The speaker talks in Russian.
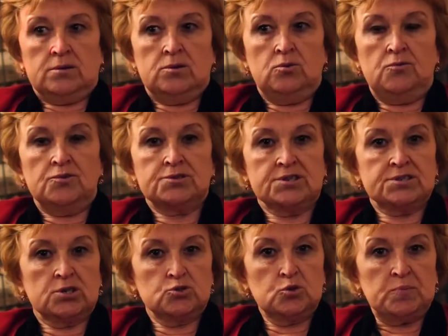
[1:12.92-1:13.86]
Ну вот
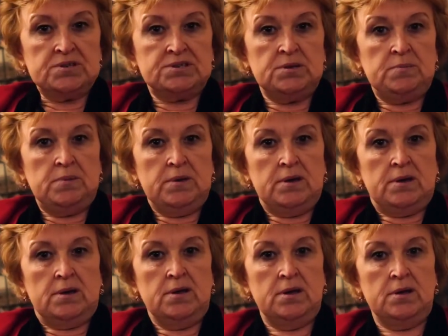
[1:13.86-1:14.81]
расскажу по
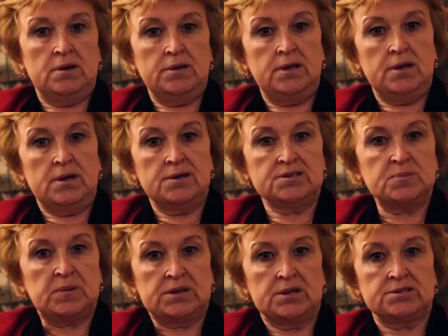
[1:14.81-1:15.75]
себе. Я с
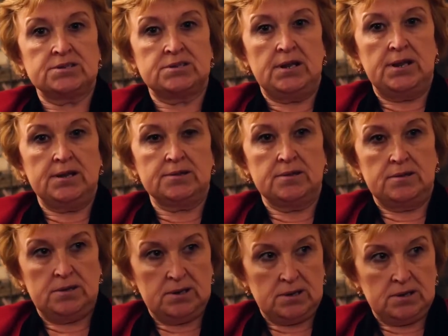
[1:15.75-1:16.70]
15 лет,
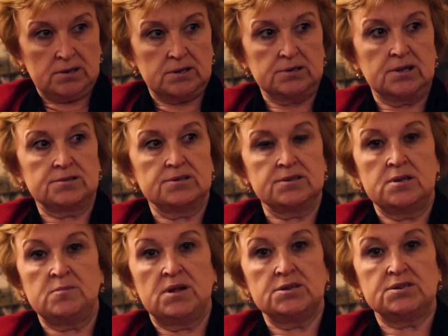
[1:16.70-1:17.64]
я когда-то
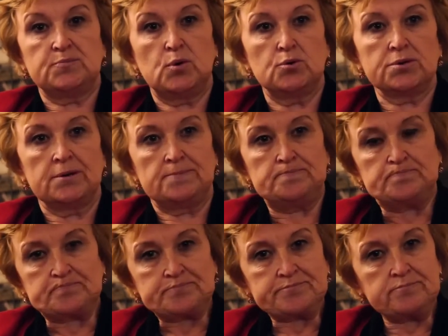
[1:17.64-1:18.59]
занималась спортом,
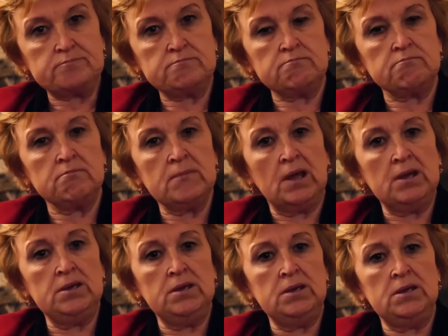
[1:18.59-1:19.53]

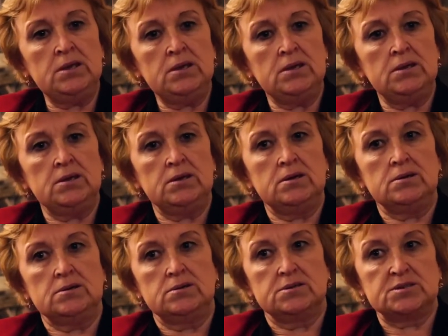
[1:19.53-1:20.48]

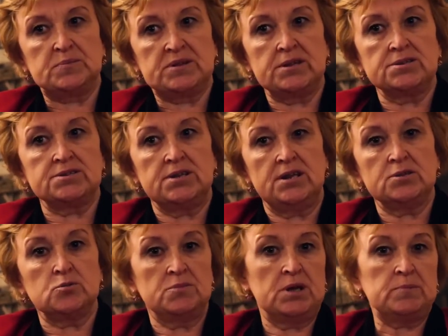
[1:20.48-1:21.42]
и э, с 15
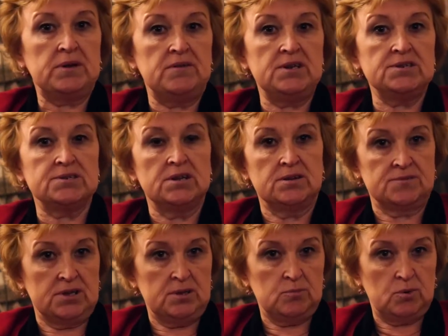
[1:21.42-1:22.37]
лет у меня появились
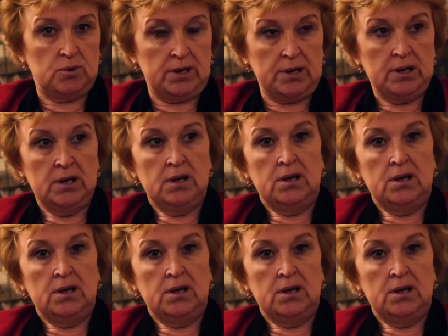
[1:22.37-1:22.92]
головные боли.